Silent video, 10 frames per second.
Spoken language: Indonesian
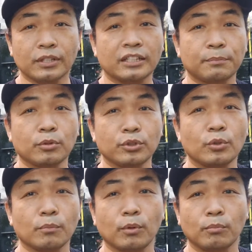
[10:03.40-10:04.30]
kasih
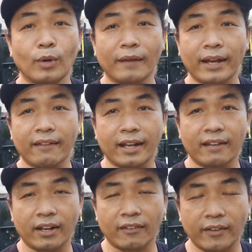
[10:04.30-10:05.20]
bunjuk bumbu epek epek
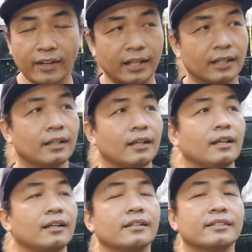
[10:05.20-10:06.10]
epek epek
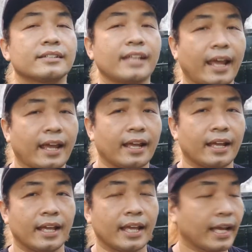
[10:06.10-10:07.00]
selesai
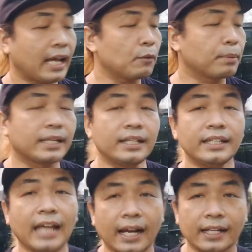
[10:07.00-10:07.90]
kalau
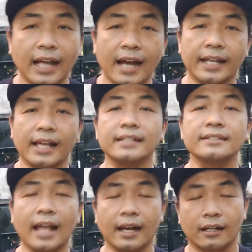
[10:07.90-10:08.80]
beginian nggak ada yang
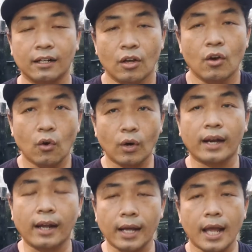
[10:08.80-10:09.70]
instan
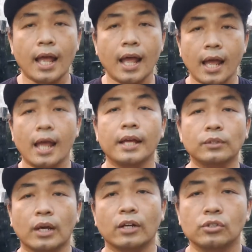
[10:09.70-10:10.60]
olahraga
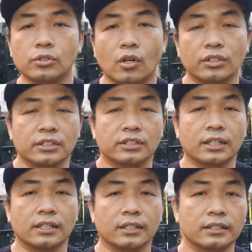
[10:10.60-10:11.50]
itu harus
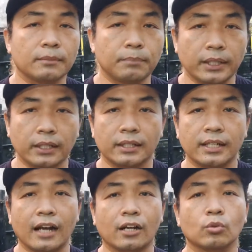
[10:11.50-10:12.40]
konsisten disiplin
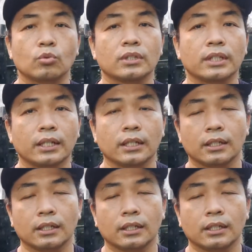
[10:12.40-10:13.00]
dan rutin